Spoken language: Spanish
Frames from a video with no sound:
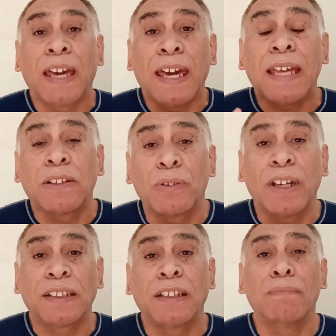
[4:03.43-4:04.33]
Esto
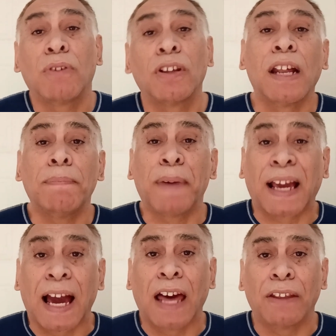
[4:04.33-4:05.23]
es símbolo del
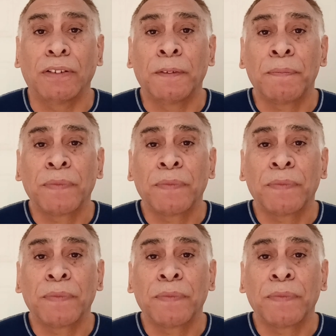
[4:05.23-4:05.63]
pecado.